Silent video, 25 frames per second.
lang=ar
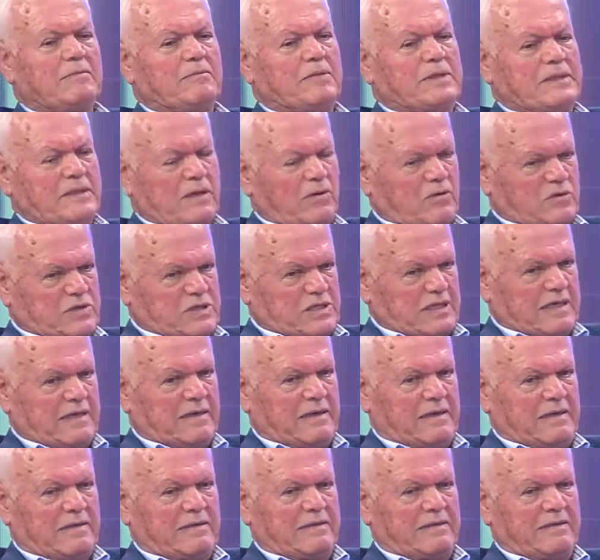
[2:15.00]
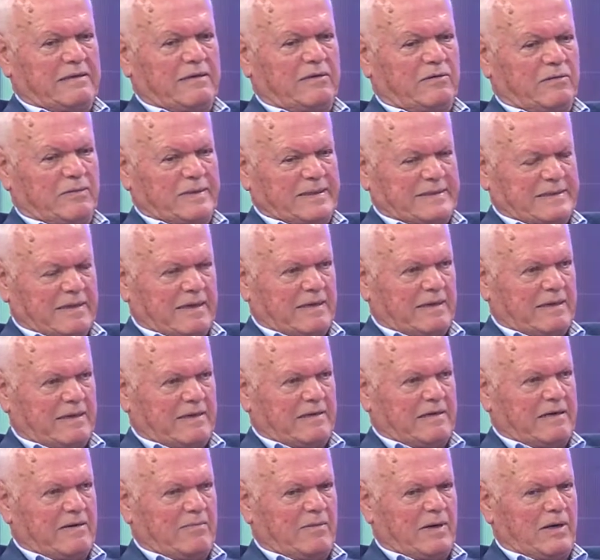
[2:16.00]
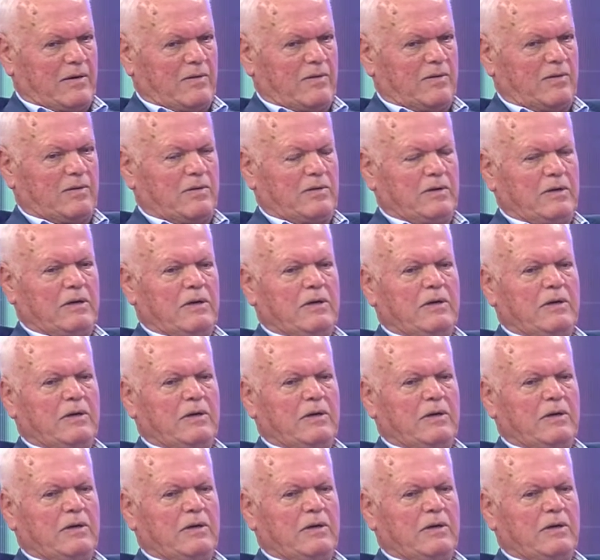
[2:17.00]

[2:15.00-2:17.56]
بتوجيهاتنا وبسهرنا معهم